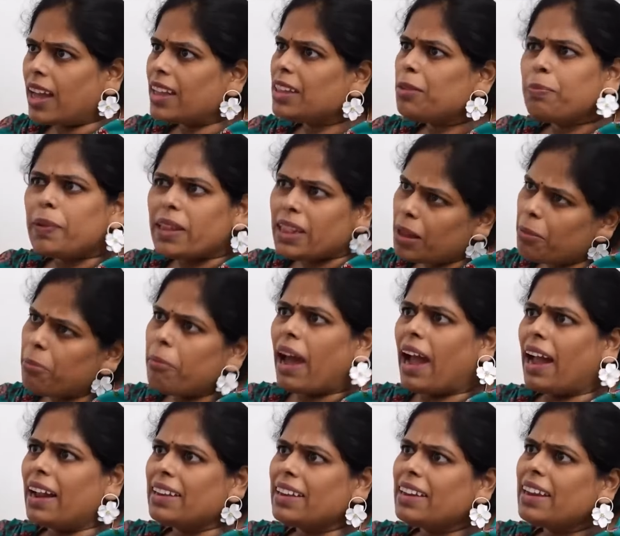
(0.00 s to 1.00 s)
అది పెద్ద
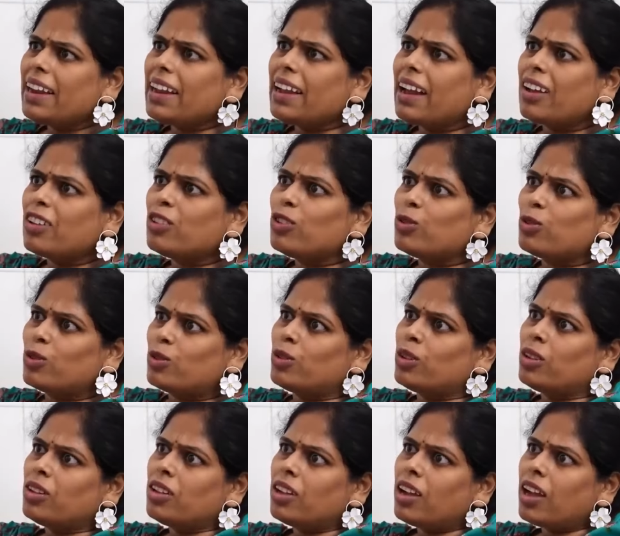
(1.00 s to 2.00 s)
మ్యాటరే కాదు
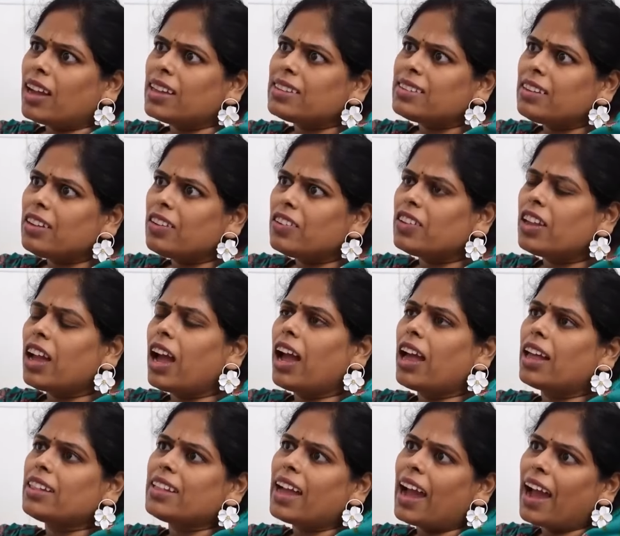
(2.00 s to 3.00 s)
అసలు
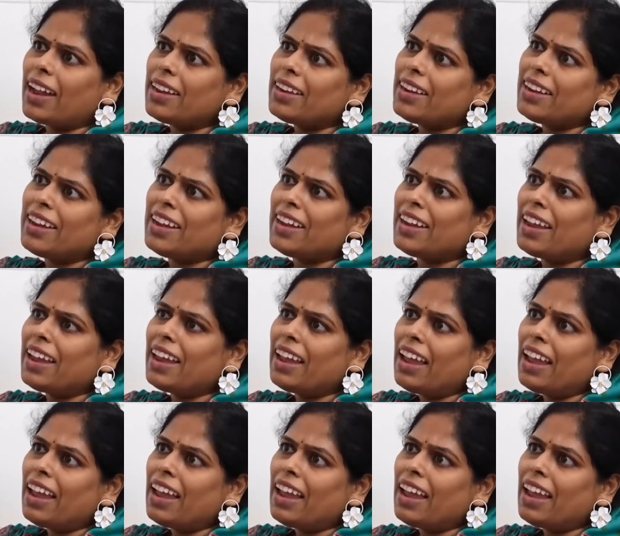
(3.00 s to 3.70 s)
దానికి